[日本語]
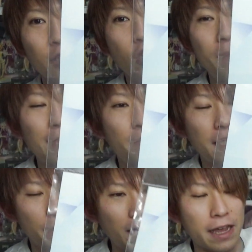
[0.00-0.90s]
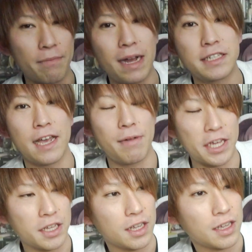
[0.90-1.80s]
ちょっと待て待て待てマジでや
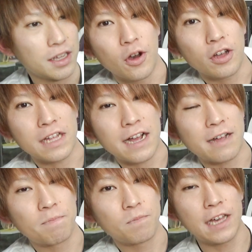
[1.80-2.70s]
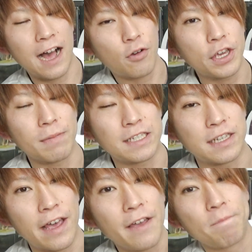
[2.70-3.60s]
ばいおなんか箱いきま
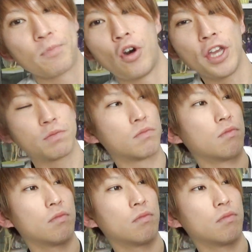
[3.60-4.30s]
すおい